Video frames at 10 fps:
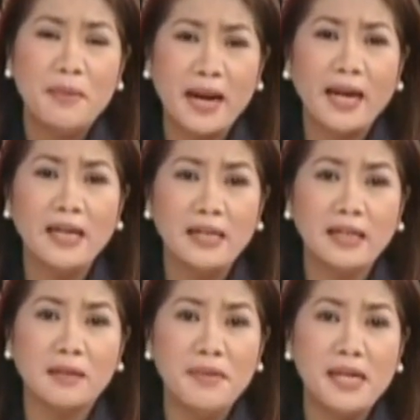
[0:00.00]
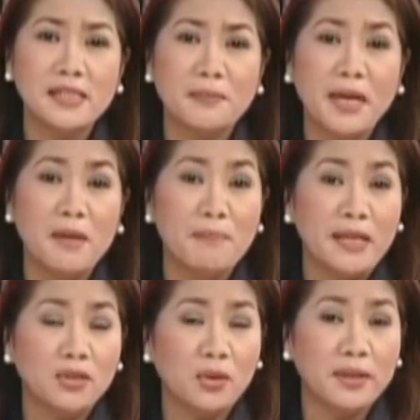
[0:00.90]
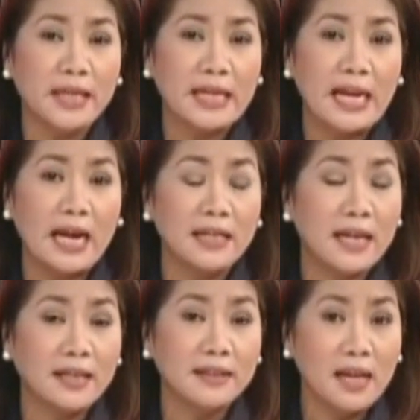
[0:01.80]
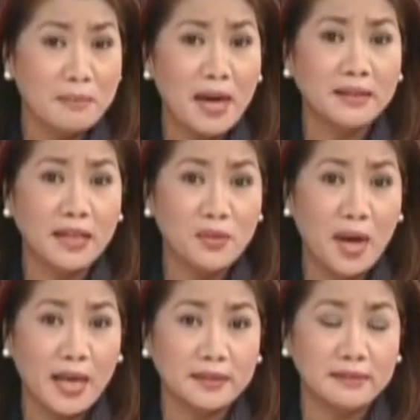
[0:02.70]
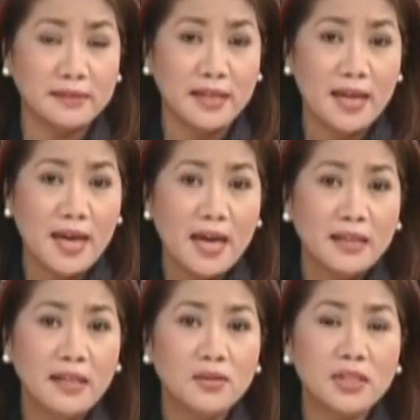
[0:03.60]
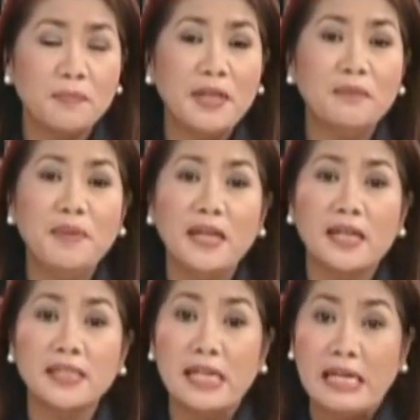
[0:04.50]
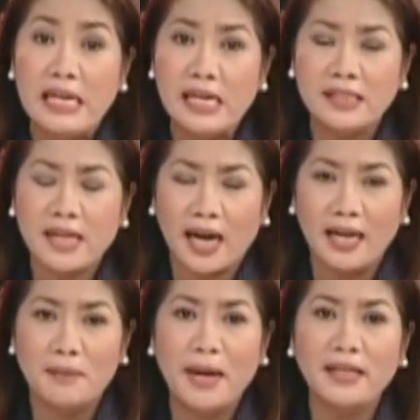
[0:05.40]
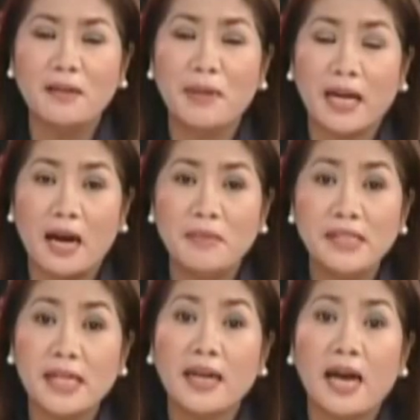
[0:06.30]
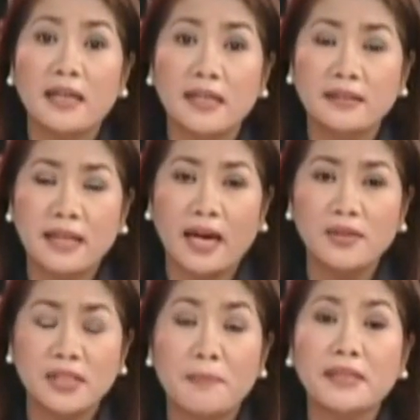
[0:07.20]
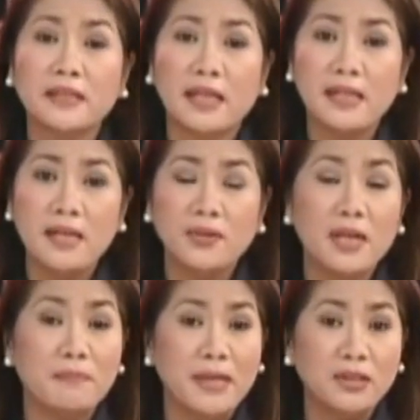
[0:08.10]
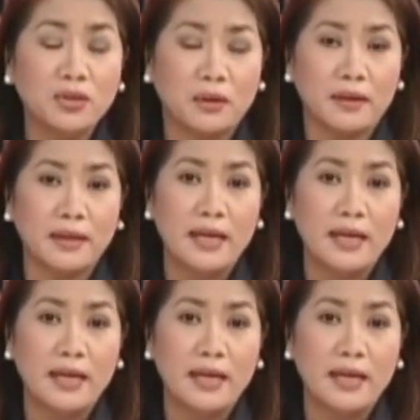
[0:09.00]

Marahil karamihan sa mga inventor na kilala natin ay mga dayuhan. Dito sa Pilipinas, lingid sa kalaman ng marami, sagana rin tayo sa matatalinong inventor